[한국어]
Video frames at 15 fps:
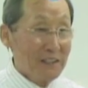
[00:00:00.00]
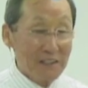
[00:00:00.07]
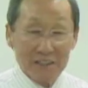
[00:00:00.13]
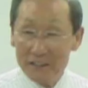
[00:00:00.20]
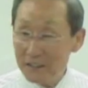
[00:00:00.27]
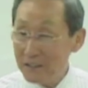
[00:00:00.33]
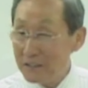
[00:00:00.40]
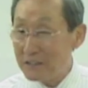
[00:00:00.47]

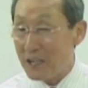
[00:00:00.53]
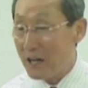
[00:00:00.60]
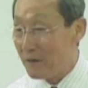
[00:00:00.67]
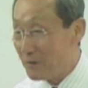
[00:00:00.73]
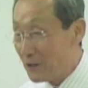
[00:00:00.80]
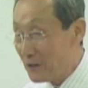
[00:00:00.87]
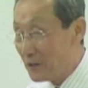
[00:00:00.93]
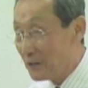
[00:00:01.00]

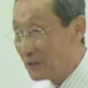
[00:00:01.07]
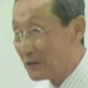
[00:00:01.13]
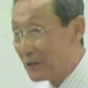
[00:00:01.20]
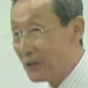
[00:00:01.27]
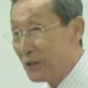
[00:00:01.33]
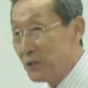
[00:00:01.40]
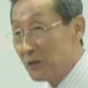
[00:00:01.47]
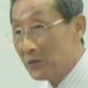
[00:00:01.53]
그렇다면
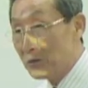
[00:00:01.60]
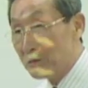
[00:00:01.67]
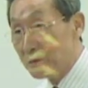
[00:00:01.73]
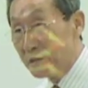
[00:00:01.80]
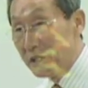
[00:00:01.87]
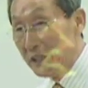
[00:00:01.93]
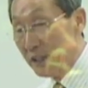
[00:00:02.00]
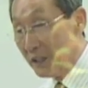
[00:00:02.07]

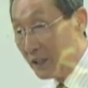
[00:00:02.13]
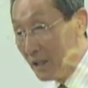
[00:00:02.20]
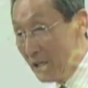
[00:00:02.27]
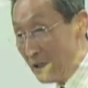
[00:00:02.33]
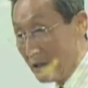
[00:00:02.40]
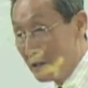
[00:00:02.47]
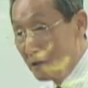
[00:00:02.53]
우리가